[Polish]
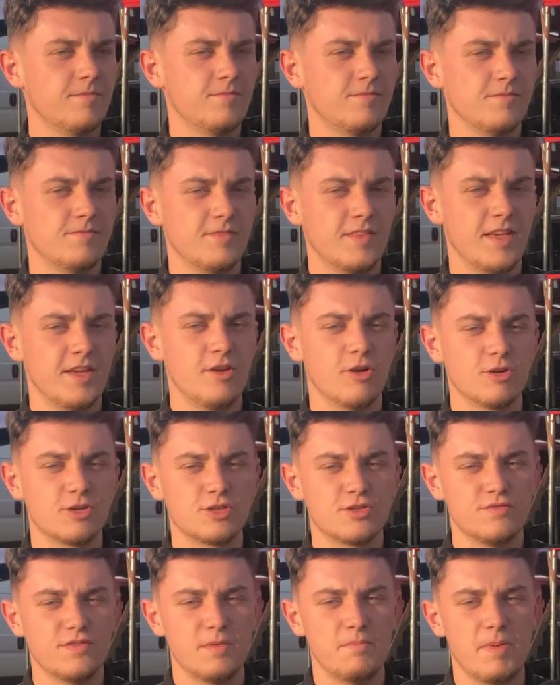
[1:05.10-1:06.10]

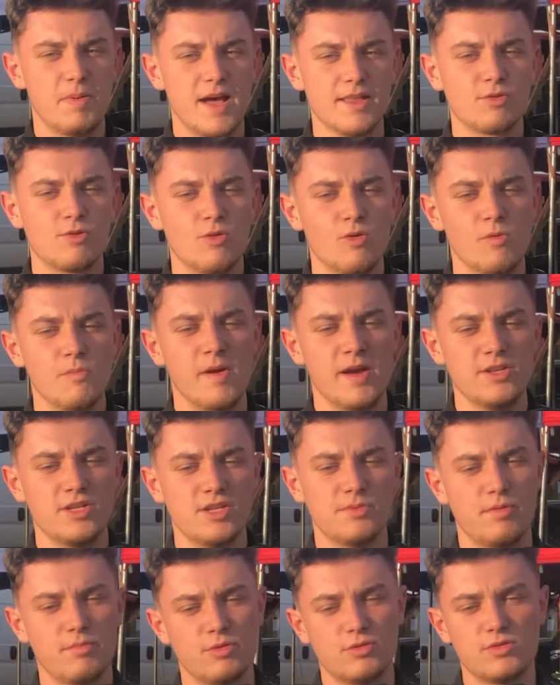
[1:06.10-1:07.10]
najgorszym wypadku
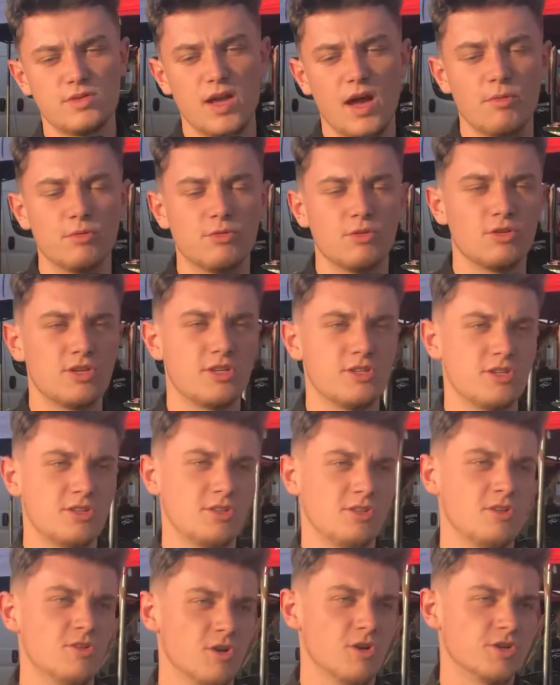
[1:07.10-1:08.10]
będzie po prostu auto się
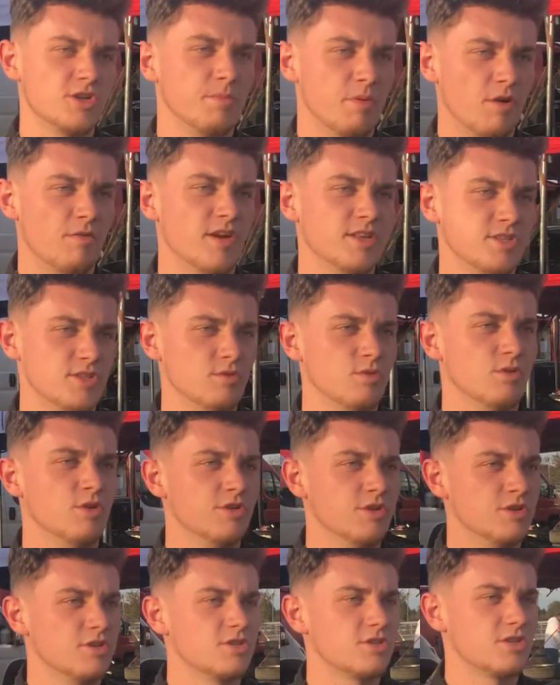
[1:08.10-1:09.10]
gorzej
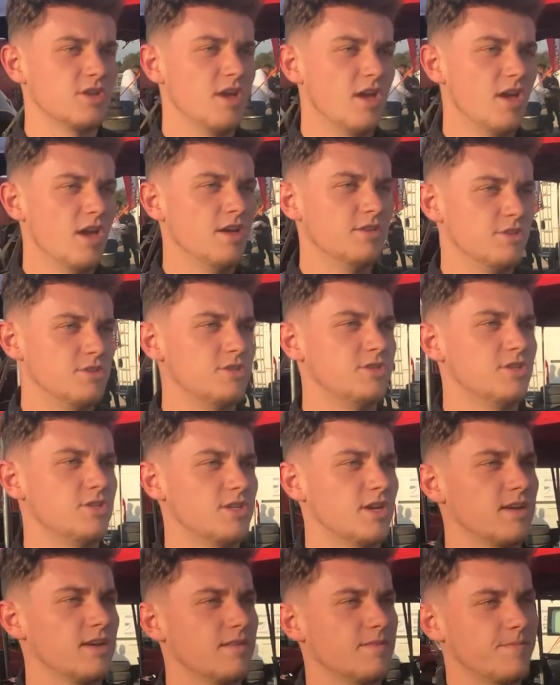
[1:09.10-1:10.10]
prowadziło niż, niż
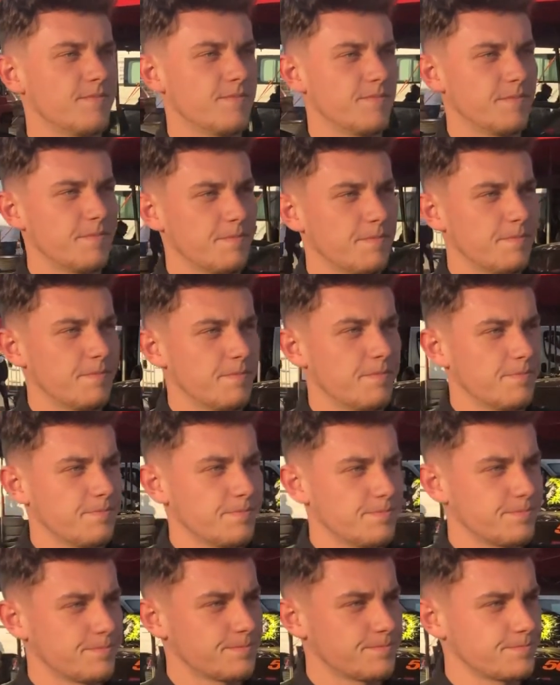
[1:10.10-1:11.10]
dzisiaj.
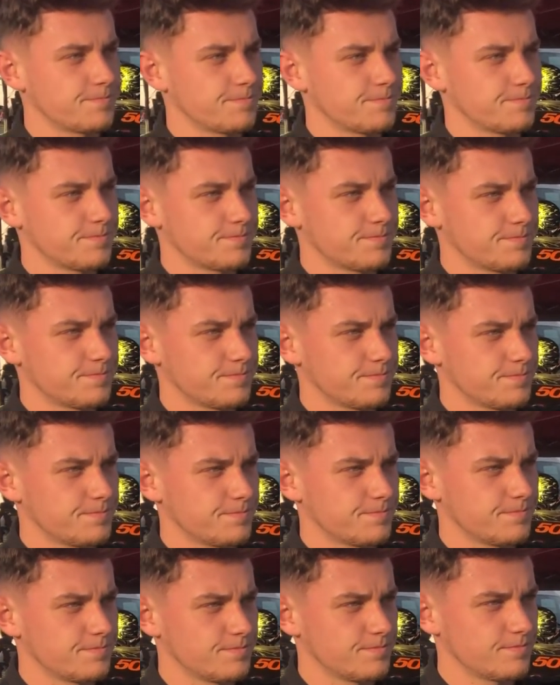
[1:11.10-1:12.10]
Ale rozumiem, że
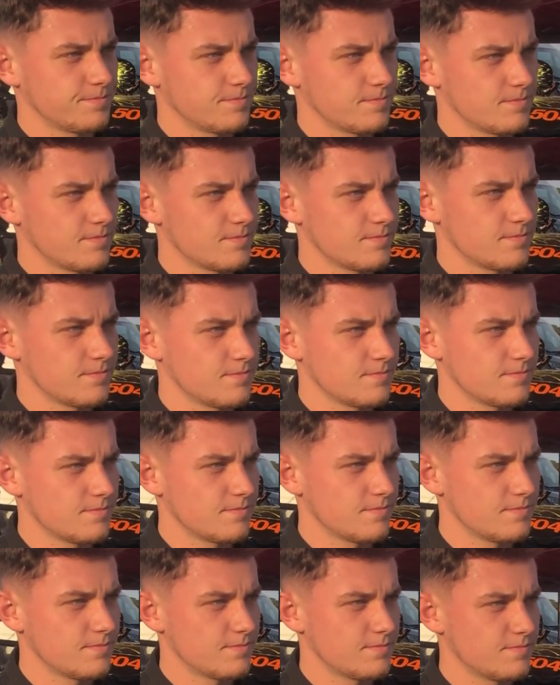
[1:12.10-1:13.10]
cel jest jeden,
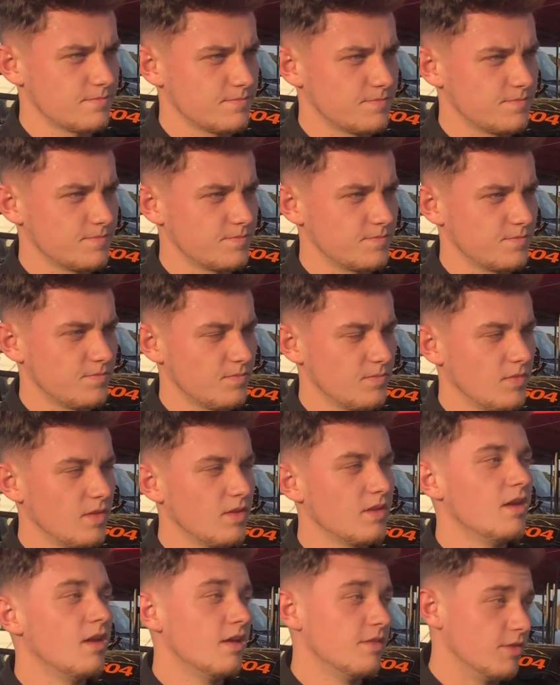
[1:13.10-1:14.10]
walczymy o najlepsze pozycje.
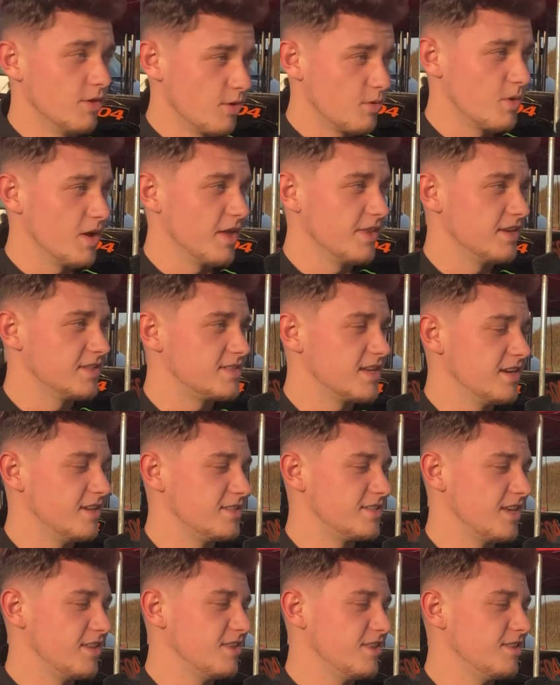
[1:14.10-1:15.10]
Dokładnie, cel
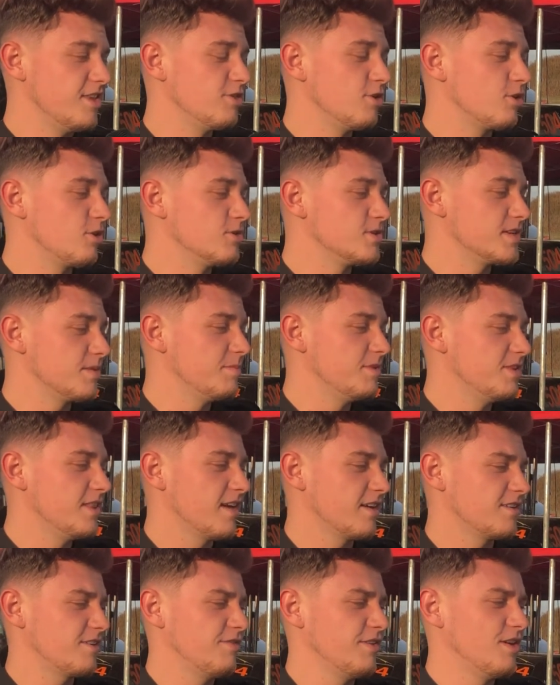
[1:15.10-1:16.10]
jest jeden, nie do końca mi
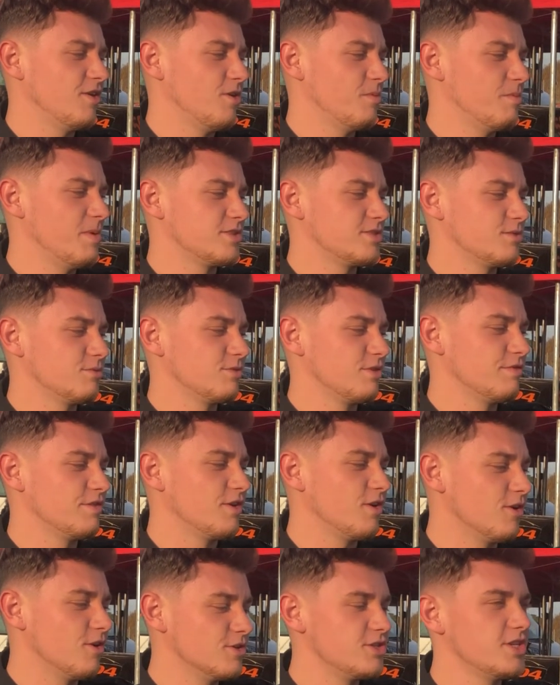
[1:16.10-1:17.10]
na chwilę obecną to
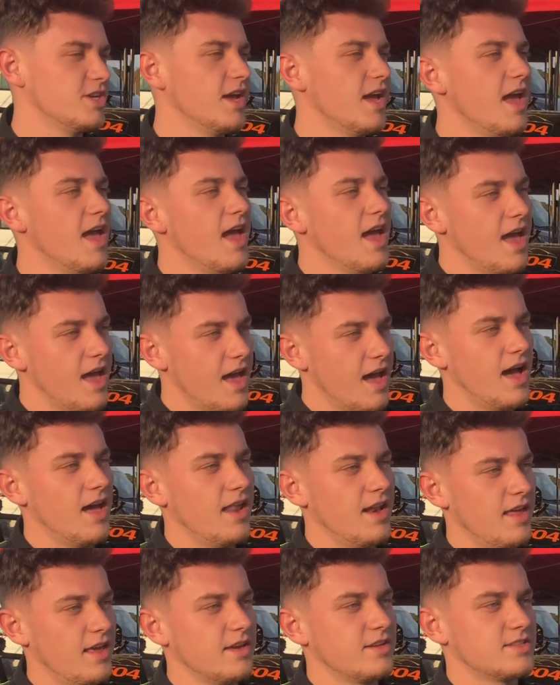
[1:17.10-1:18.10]
wychodzi,
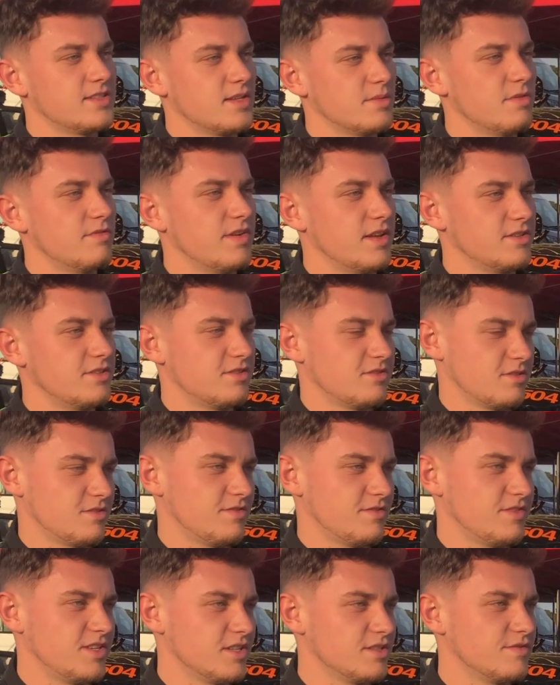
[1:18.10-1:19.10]
ale chcemy walczyć o
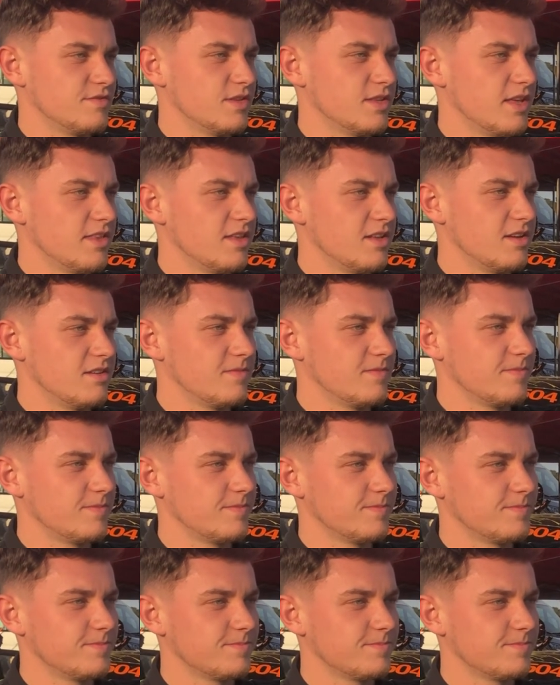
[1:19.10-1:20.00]
zwycięstwo nadal.